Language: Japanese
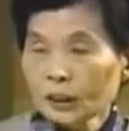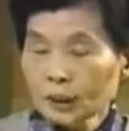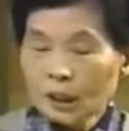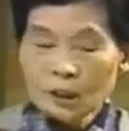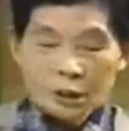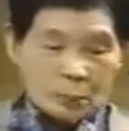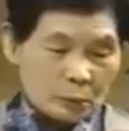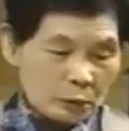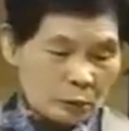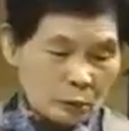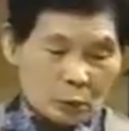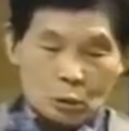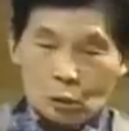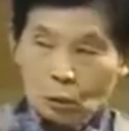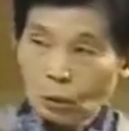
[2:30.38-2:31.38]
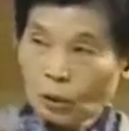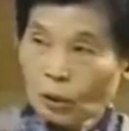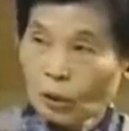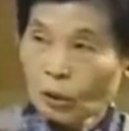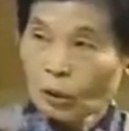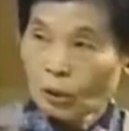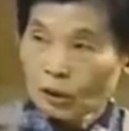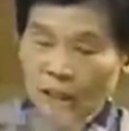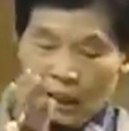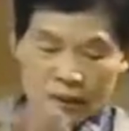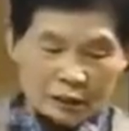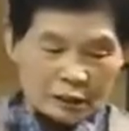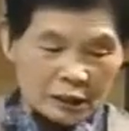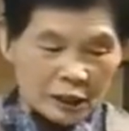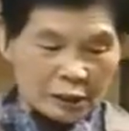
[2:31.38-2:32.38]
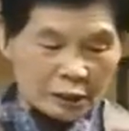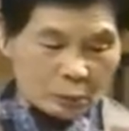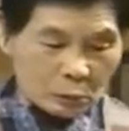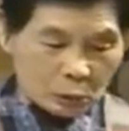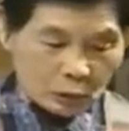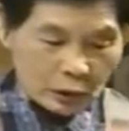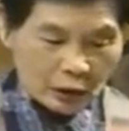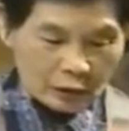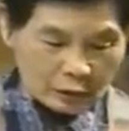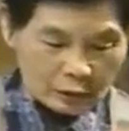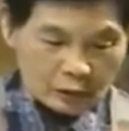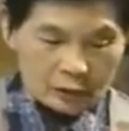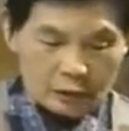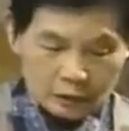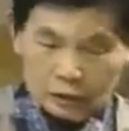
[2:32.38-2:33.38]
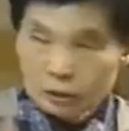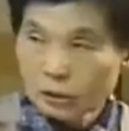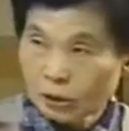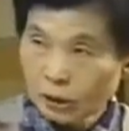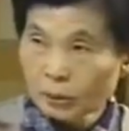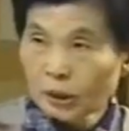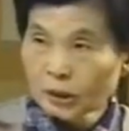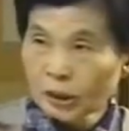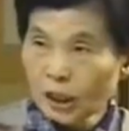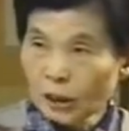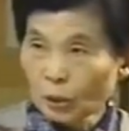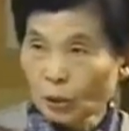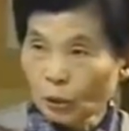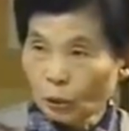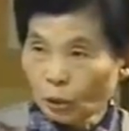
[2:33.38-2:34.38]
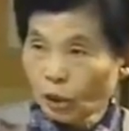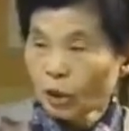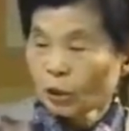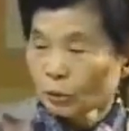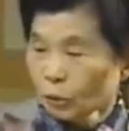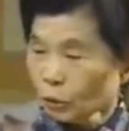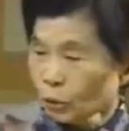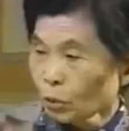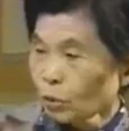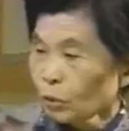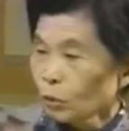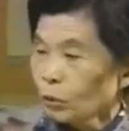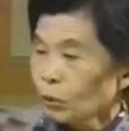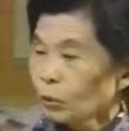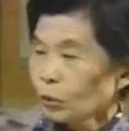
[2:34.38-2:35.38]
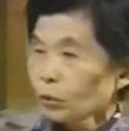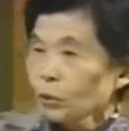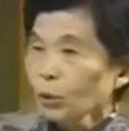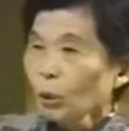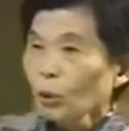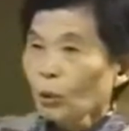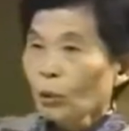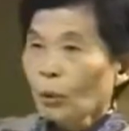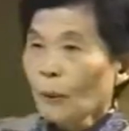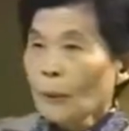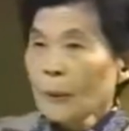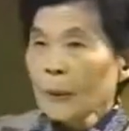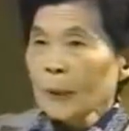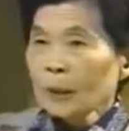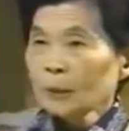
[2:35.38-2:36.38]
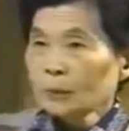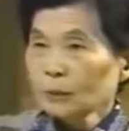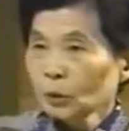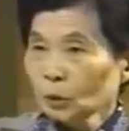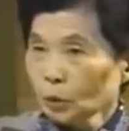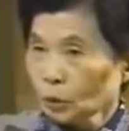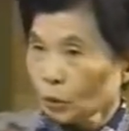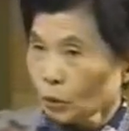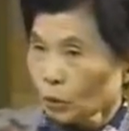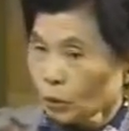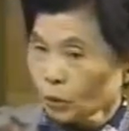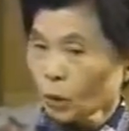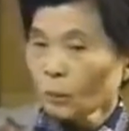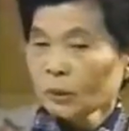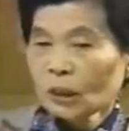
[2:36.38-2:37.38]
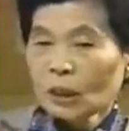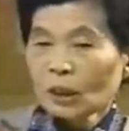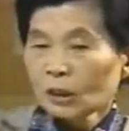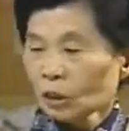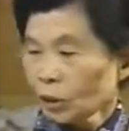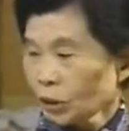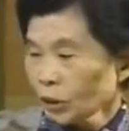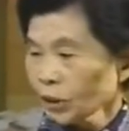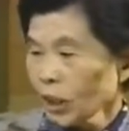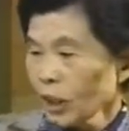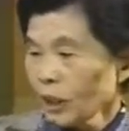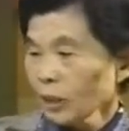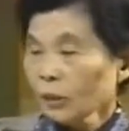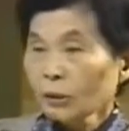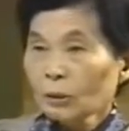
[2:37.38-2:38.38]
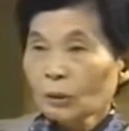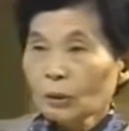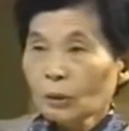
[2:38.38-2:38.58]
いし屋根もこう屋根らしいもんが地べたこうずっとこうずっとみんな下へ